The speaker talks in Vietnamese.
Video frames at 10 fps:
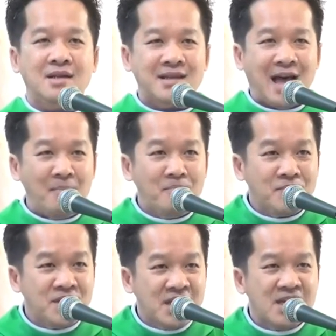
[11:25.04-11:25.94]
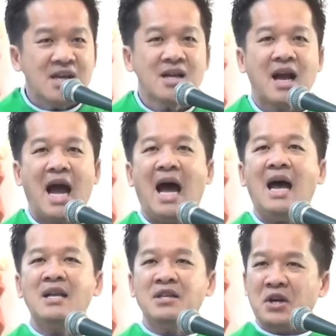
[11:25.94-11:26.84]
thậm chí
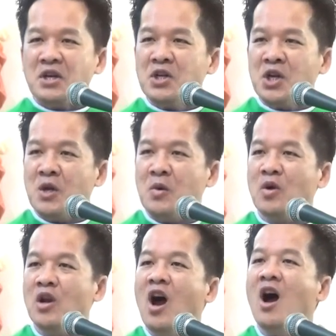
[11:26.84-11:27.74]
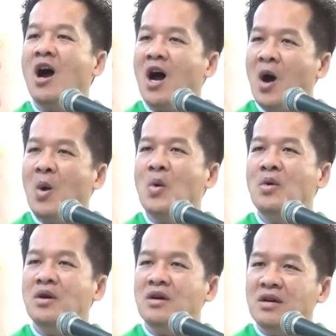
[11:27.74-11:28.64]
cả những điều lo âu,
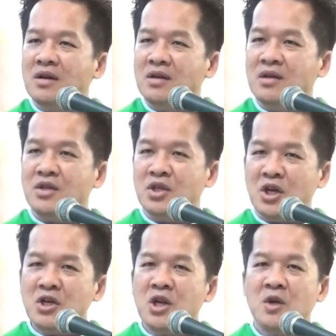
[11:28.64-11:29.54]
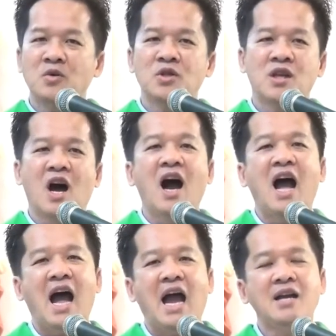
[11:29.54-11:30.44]
những điều sợ
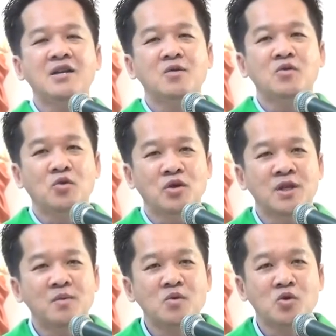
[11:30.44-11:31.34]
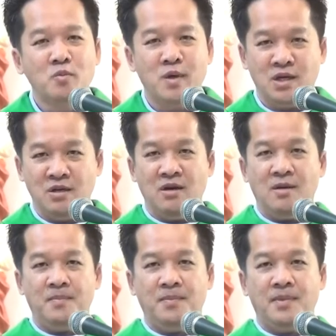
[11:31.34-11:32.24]
hãi trong cuộc sống của mình nữa?
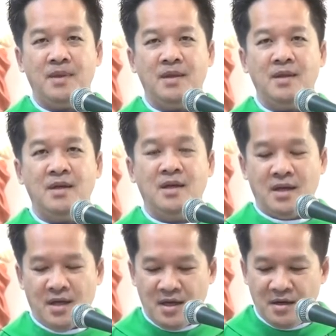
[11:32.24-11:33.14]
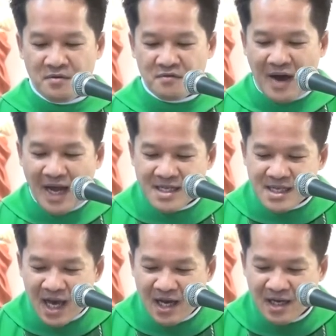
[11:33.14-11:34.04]
Phải
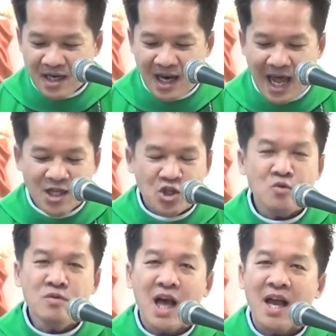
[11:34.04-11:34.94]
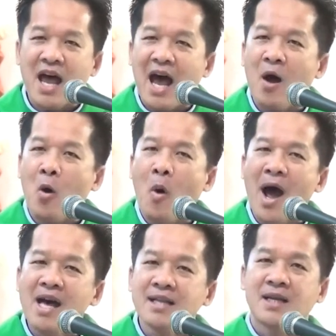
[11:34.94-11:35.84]
chăng là chúng ta đã
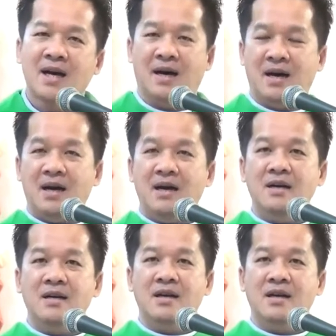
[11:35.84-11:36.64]
quá thờ ơ